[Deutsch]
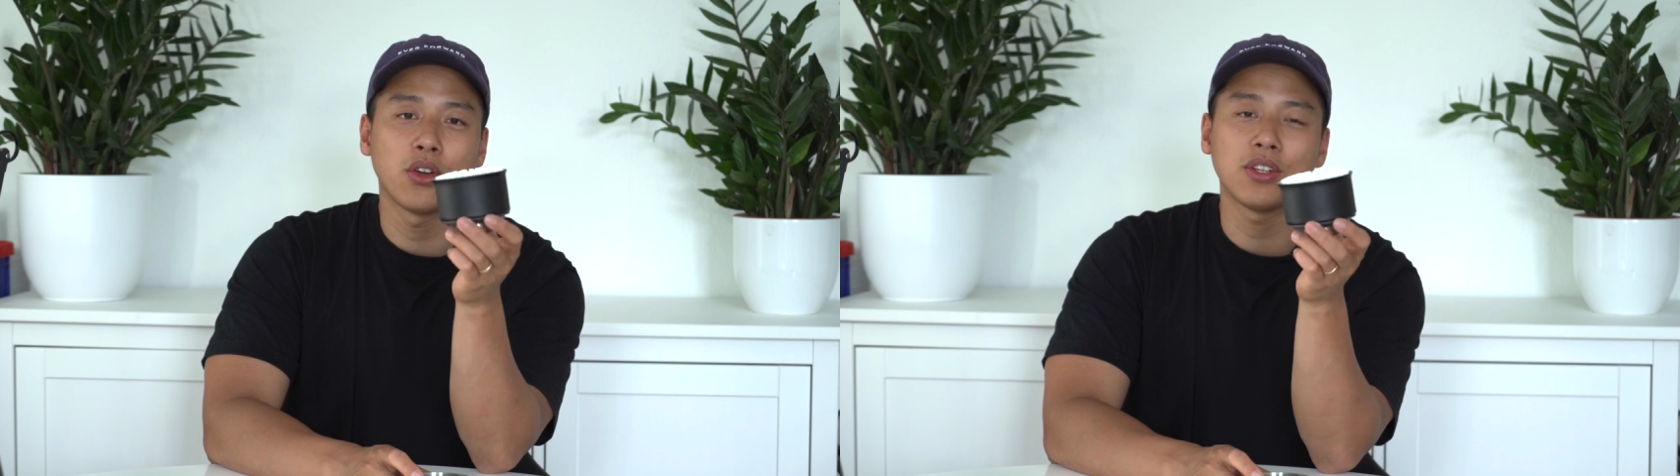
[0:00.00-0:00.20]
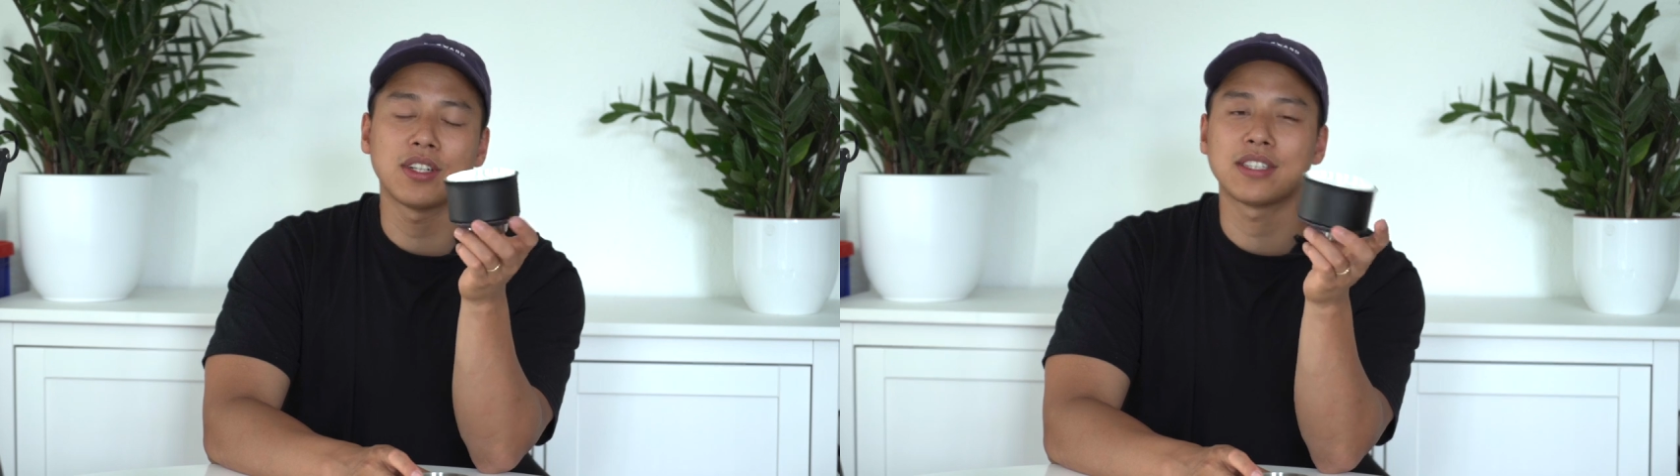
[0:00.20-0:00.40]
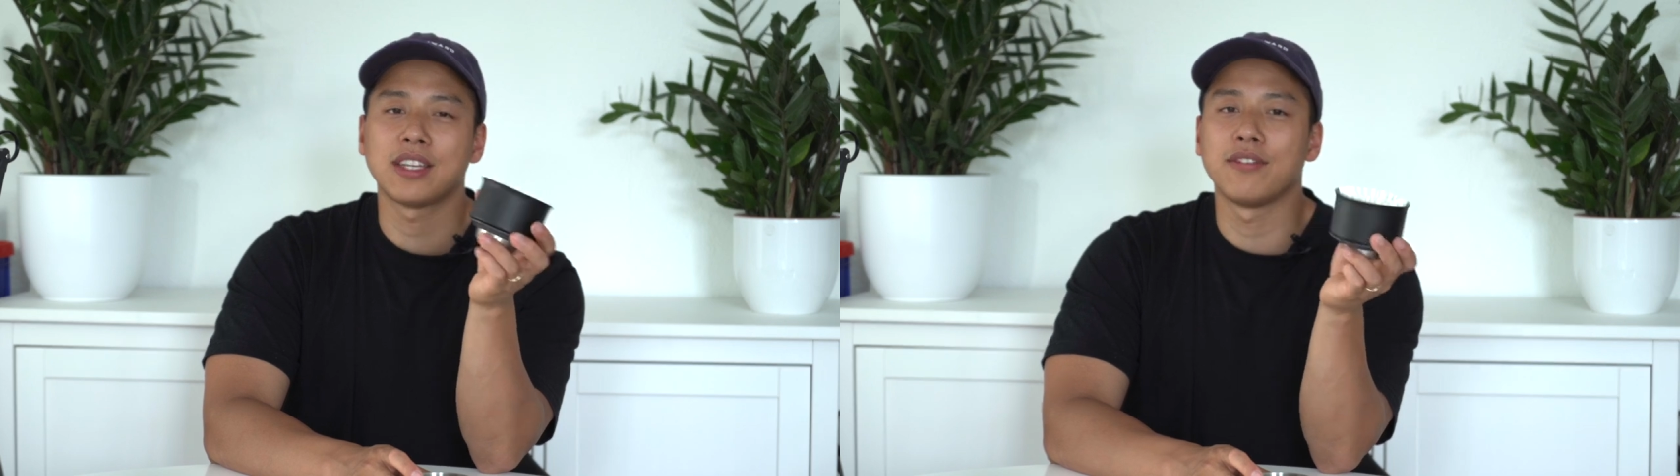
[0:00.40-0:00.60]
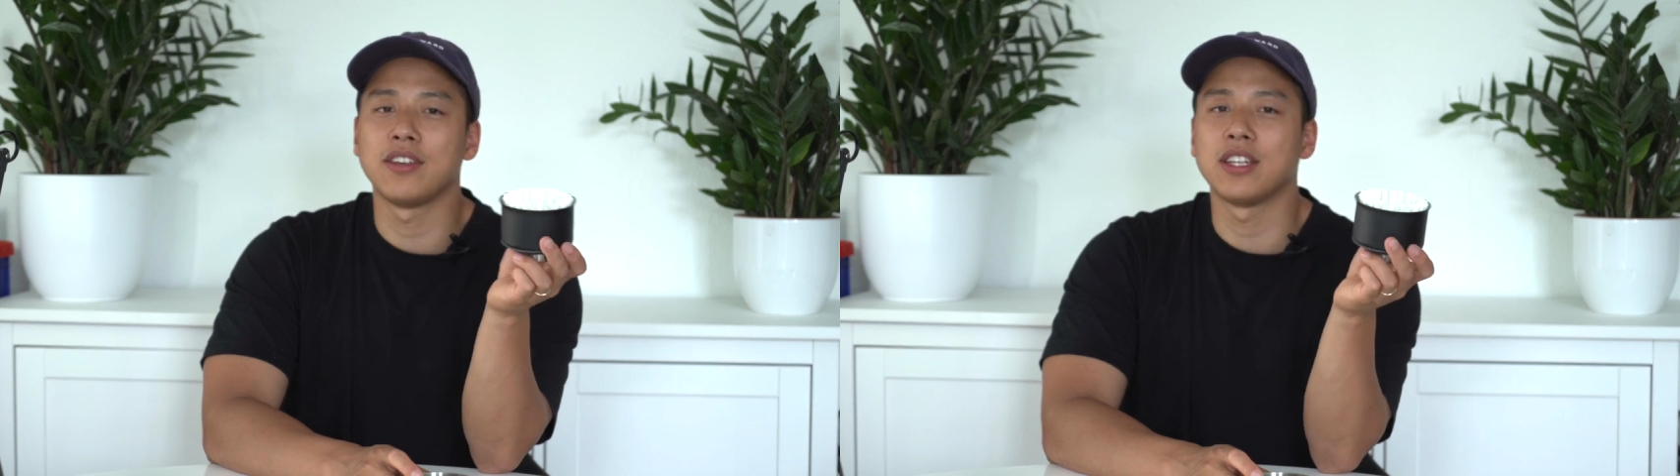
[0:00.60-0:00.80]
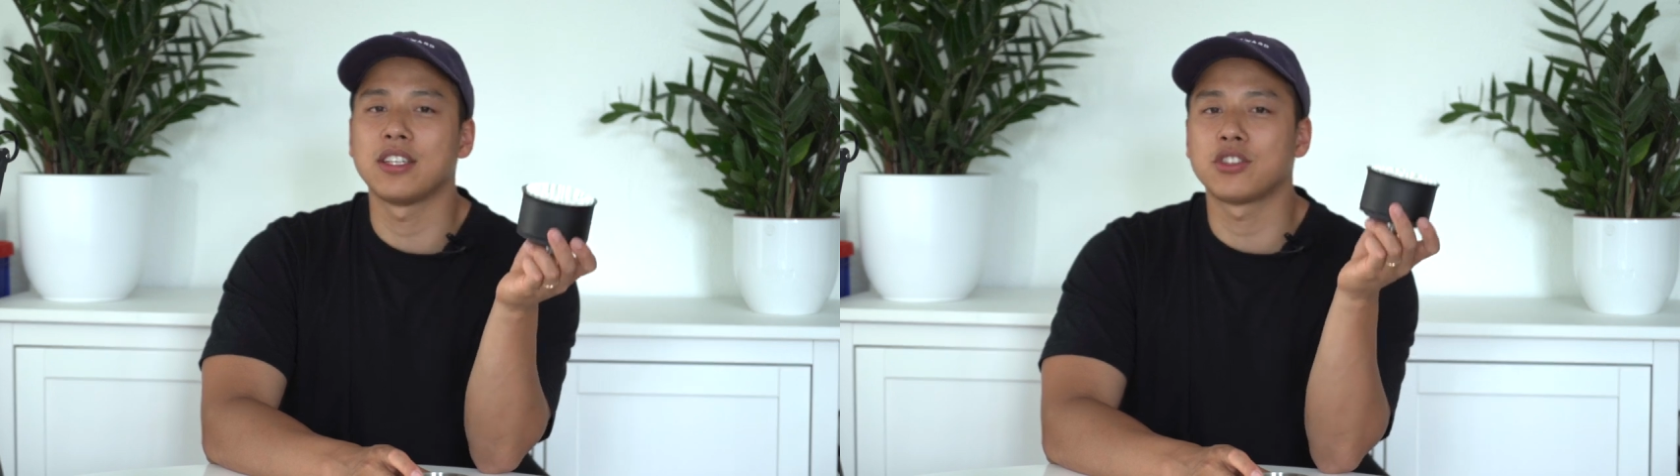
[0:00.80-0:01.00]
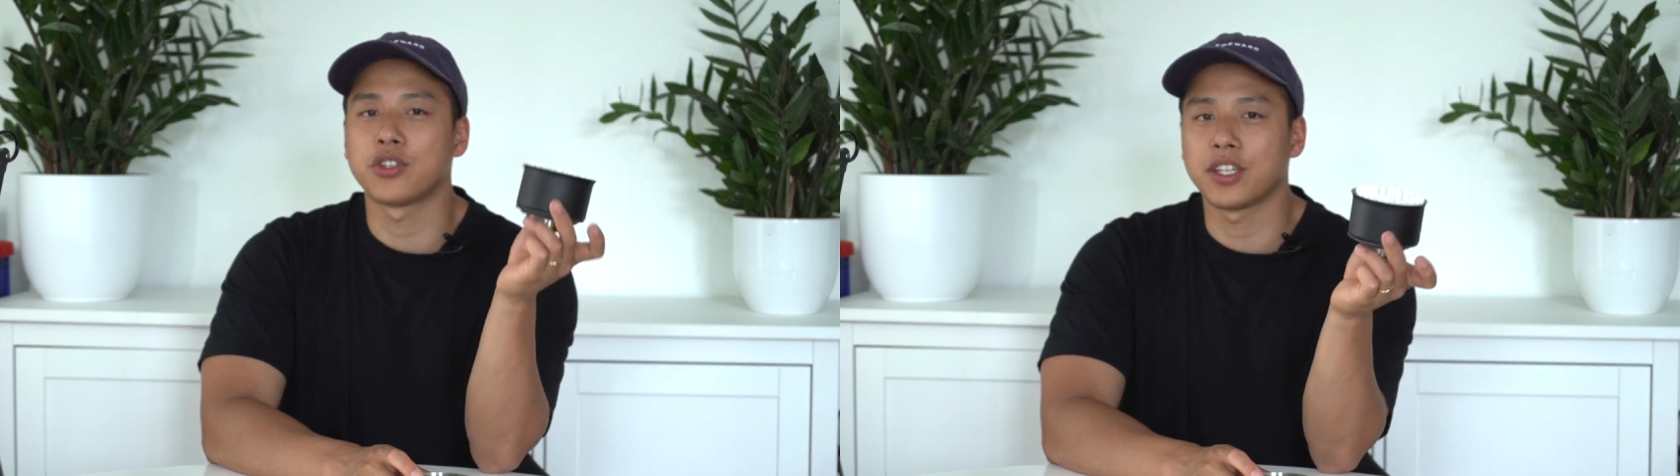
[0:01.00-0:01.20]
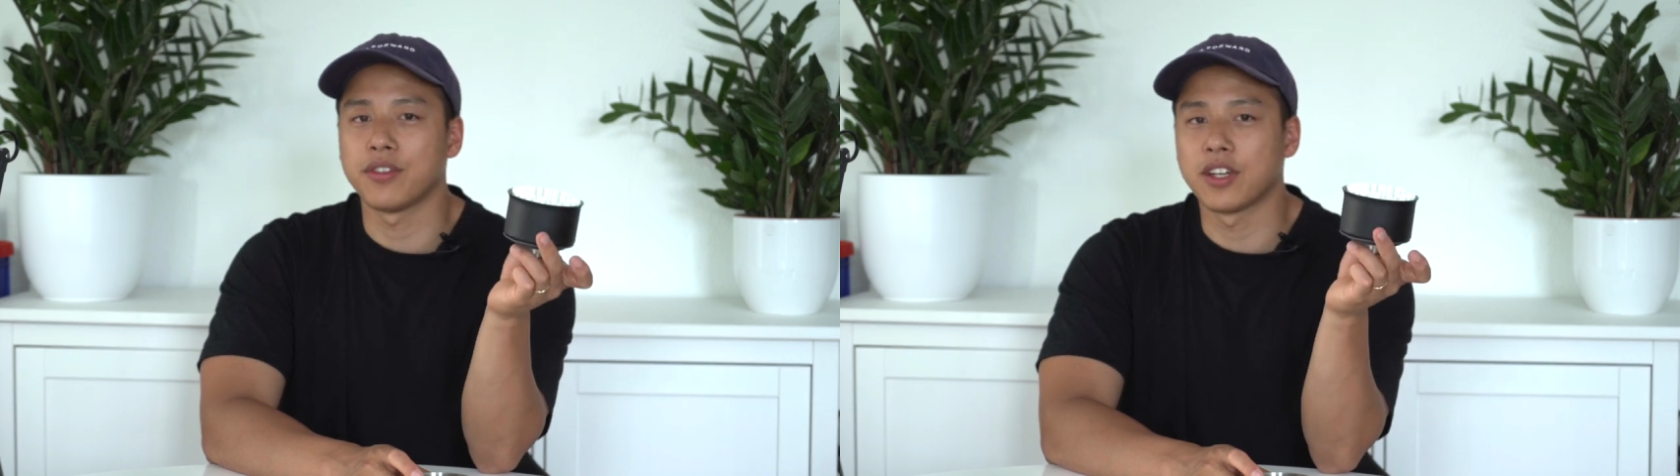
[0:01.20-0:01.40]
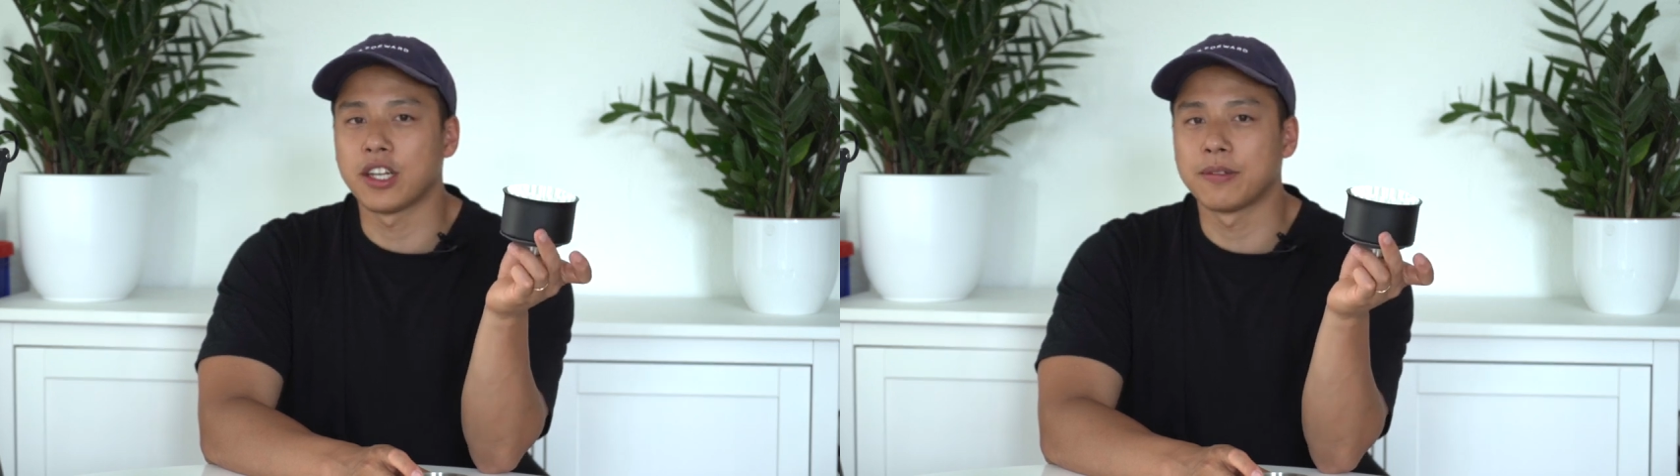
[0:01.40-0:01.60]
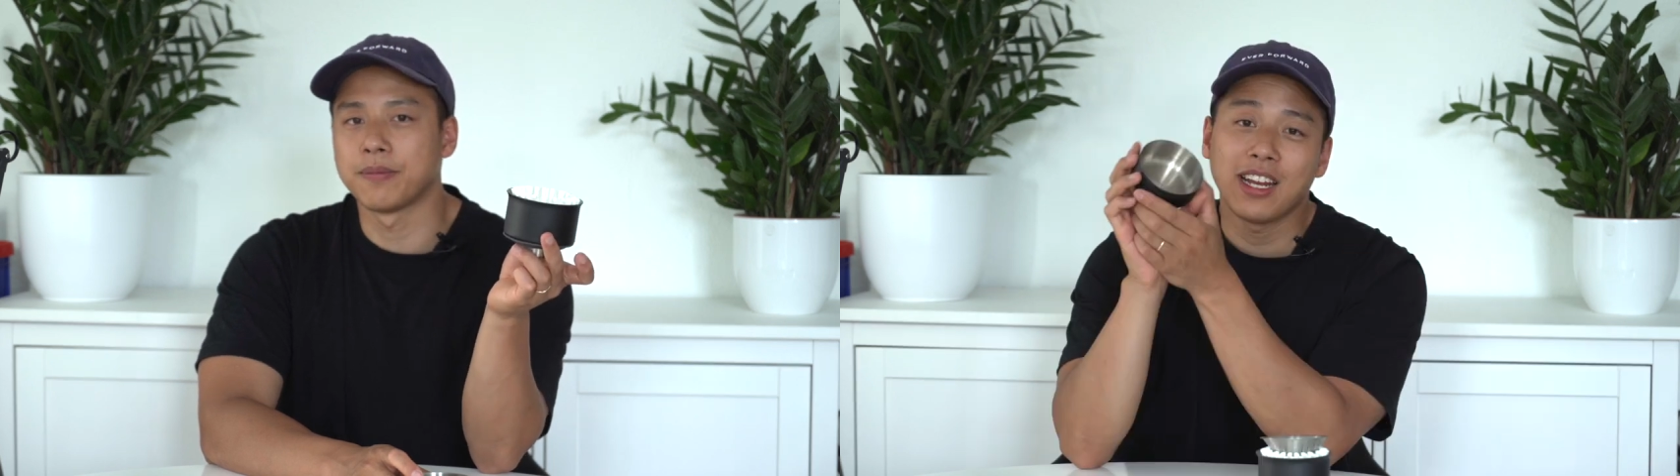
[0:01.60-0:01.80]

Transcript: könnte das ein wenig tricky werden.